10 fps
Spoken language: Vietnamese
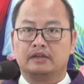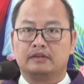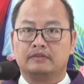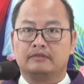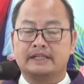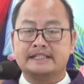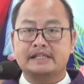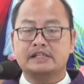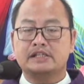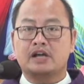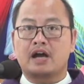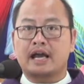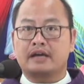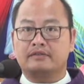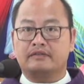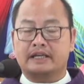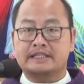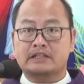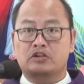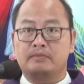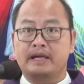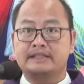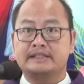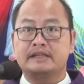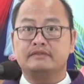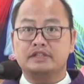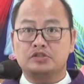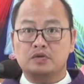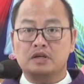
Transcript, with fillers: Và chính Gioan và Jacobe xin với Chúa